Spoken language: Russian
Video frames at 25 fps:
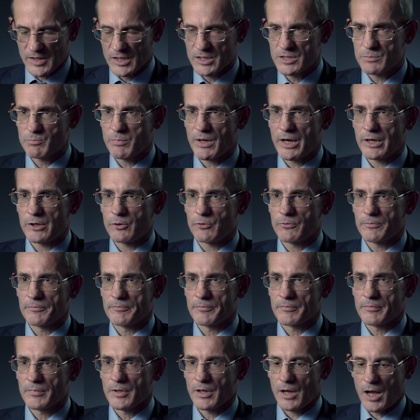Испанию,
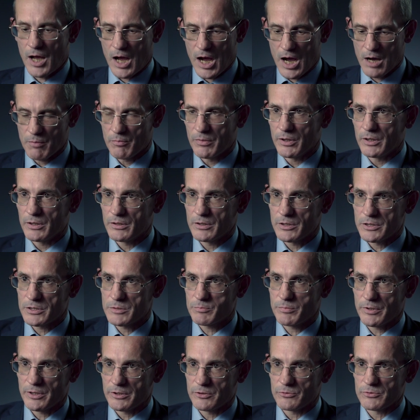а мы
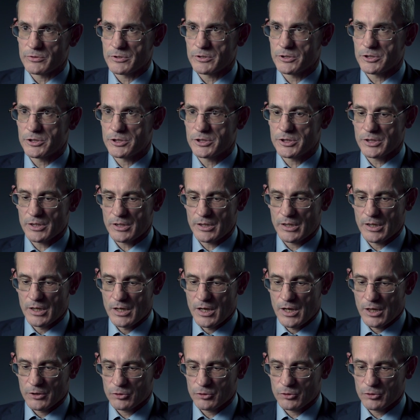Испанию защищали.